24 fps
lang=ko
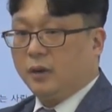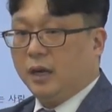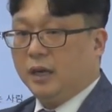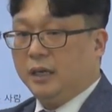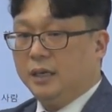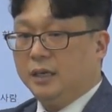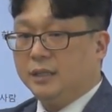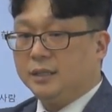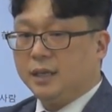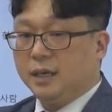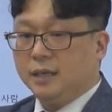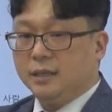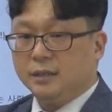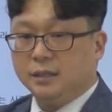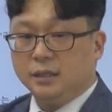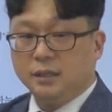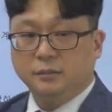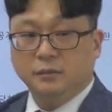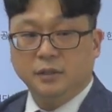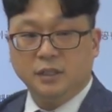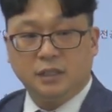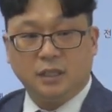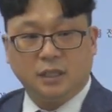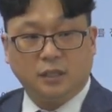관리사
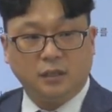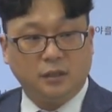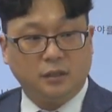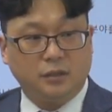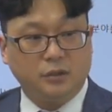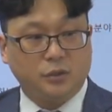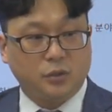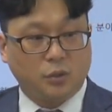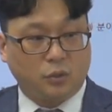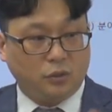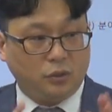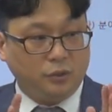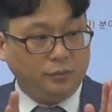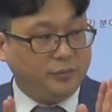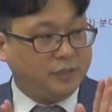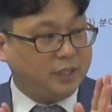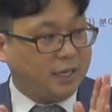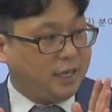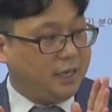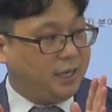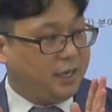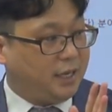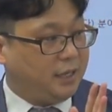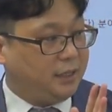시험 응시 자격은 조금
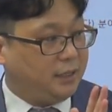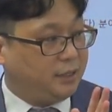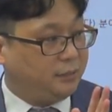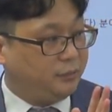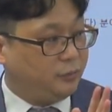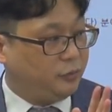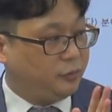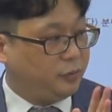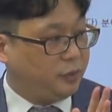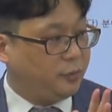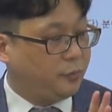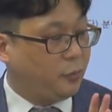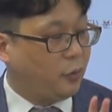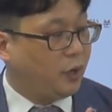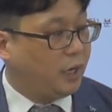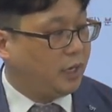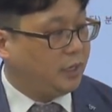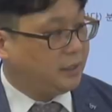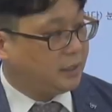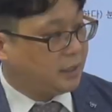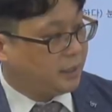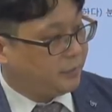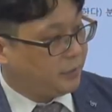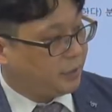차이가 있는 부분이 뭐가
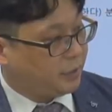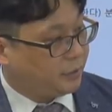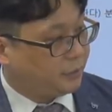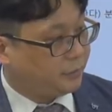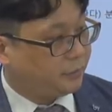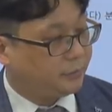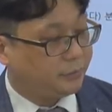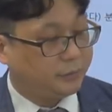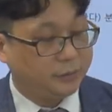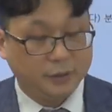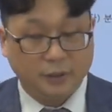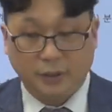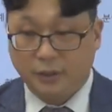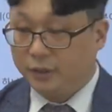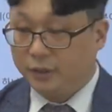있냐면